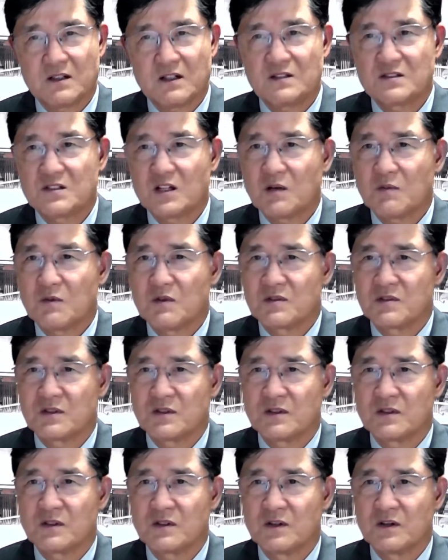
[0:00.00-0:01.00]

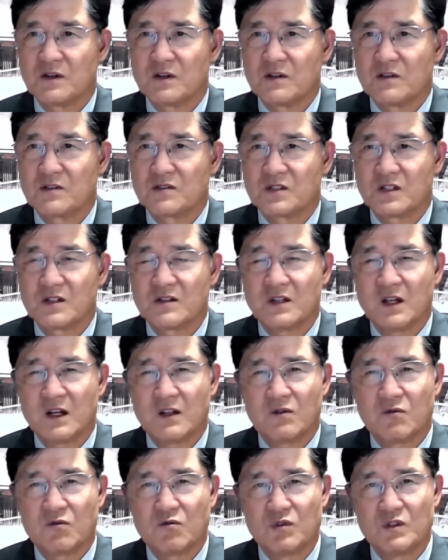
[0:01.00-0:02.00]
싸움에서
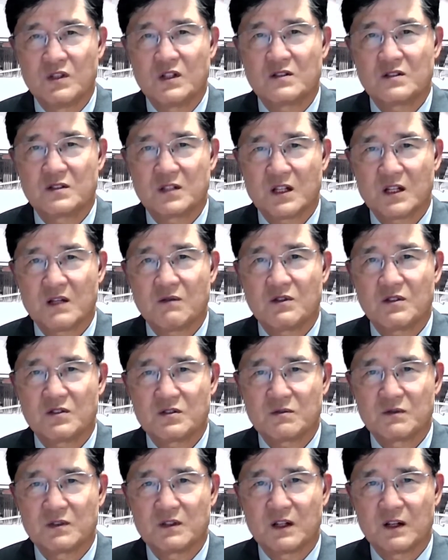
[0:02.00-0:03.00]
승리한 위대한
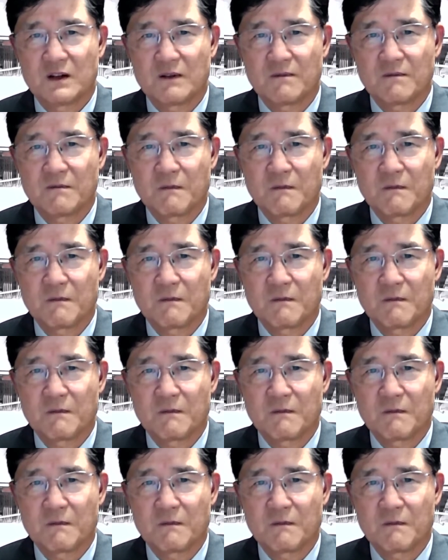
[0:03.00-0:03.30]
사람이었습니다.